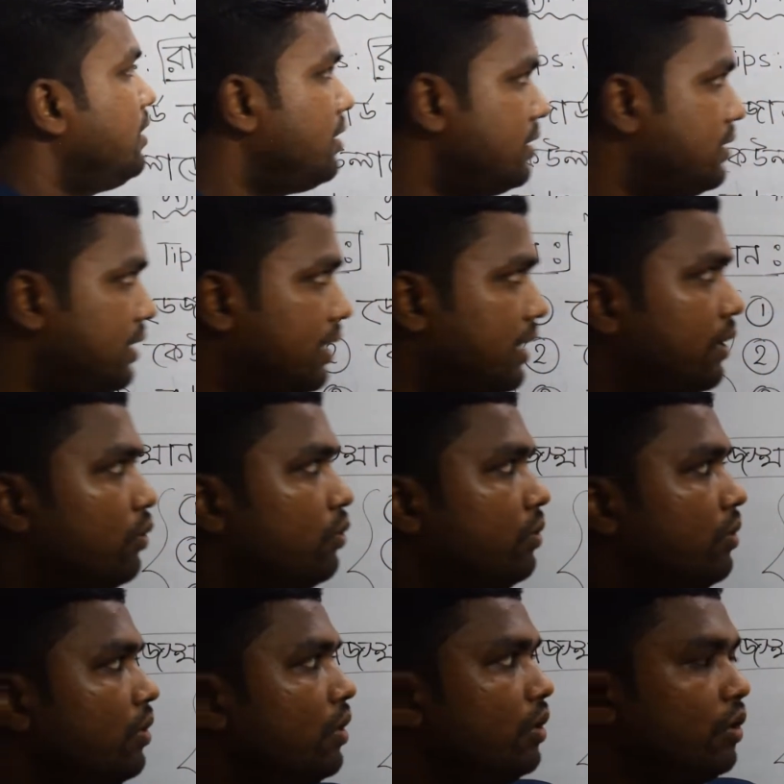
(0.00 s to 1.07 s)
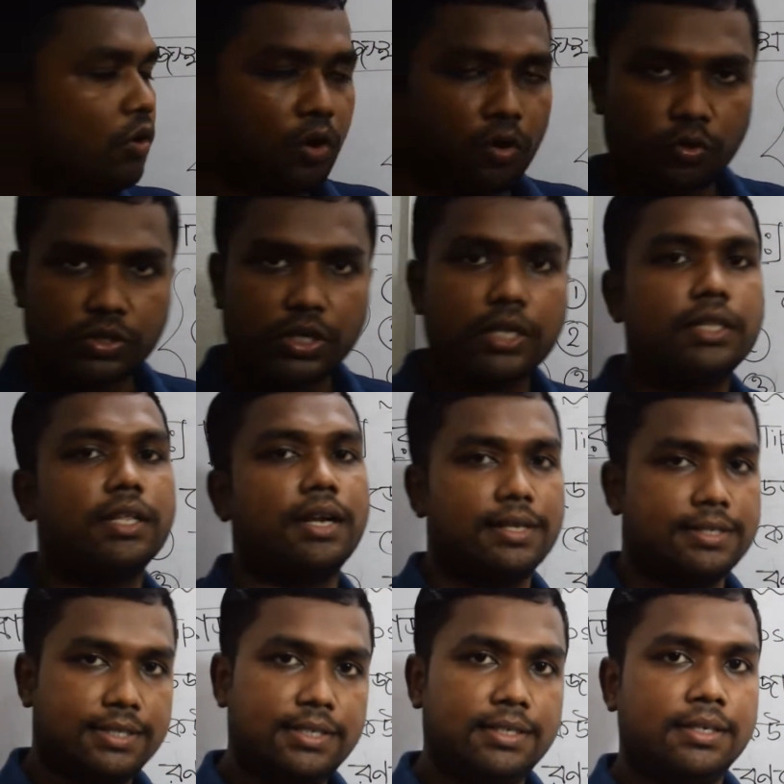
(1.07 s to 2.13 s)
ড্রেসে কেউ রণসারিতে
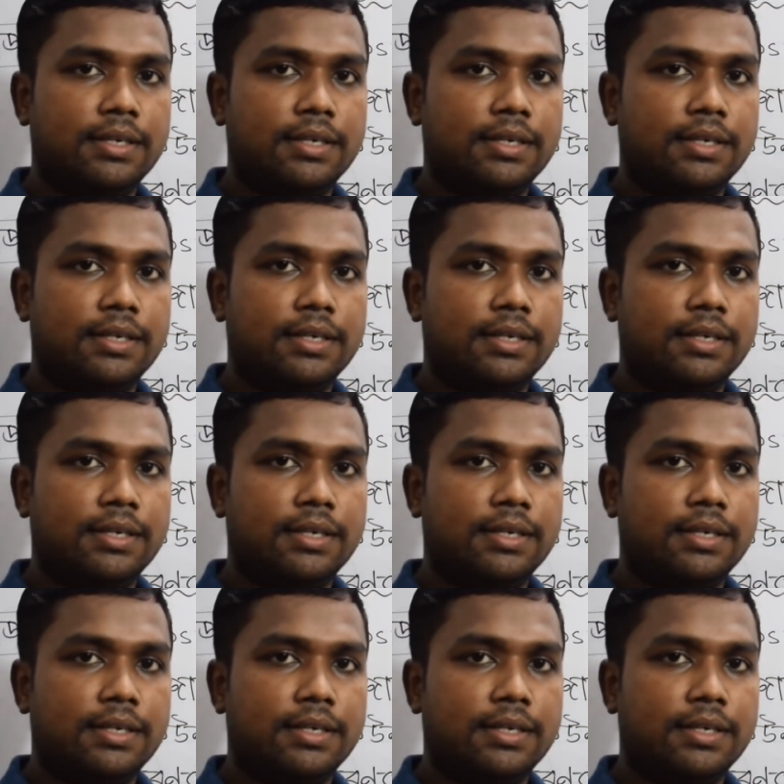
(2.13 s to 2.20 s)
রাজি